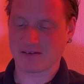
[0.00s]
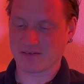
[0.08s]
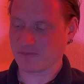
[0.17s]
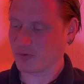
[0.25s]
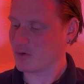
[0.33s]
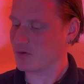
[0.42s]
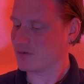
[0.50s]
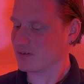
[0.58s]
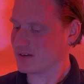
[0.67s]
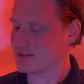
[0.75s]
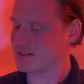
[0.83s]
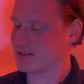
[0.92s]
Wo
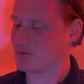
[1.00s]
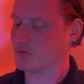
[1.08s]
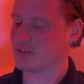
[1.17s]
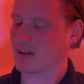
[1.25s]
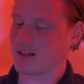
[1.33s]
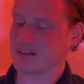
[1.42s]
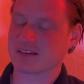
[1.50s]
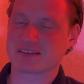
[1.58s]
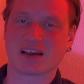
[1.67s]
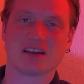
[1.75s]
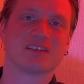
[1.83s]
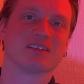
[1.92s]
ist die gute alte
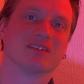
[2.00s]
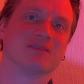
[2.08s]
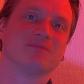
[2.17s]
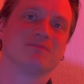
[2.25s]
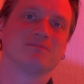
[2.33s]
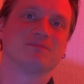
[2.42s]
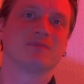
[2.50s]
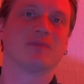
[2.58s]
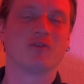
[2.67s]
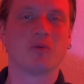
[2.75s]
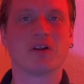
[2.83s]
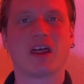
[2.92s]
Zeit hin,
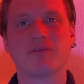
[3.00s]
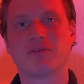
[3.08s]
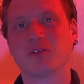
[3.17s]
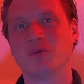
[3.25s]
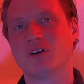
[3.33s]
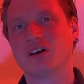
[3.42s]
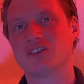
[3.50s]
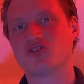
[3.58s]
wo man einfach nur ein